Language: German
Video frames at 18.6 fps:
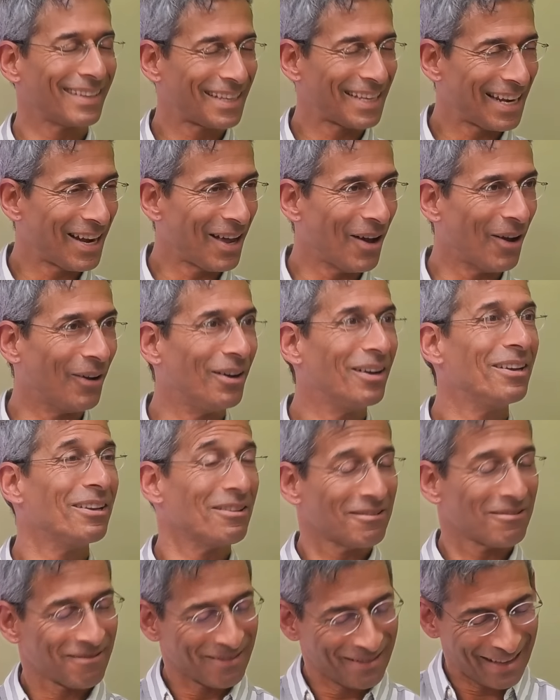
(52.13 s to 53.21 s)
genau.
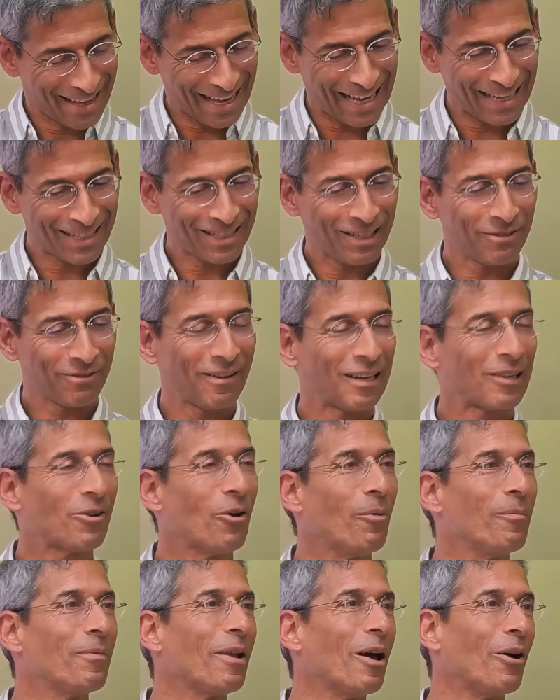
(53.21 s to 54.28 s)
Herzlich
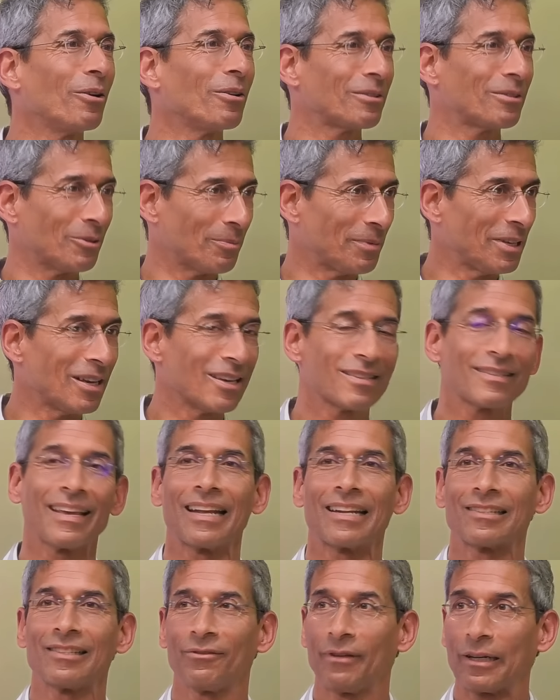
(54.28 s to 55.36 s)
willkommen auch Tobias,
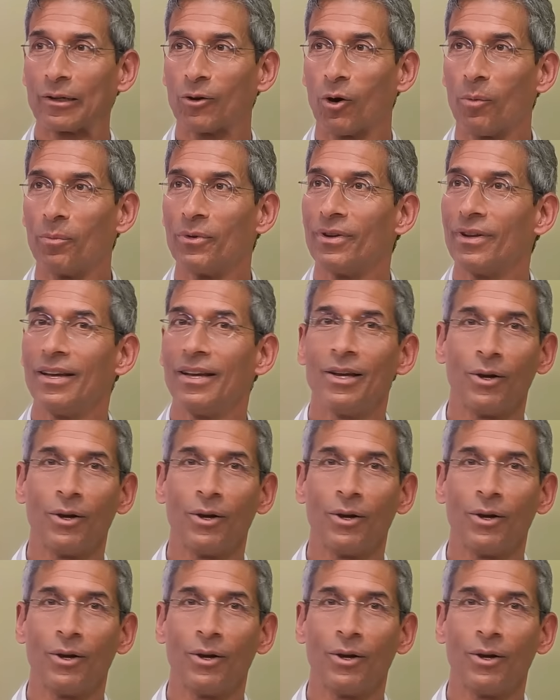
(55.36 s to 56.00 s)
herzlich willkommen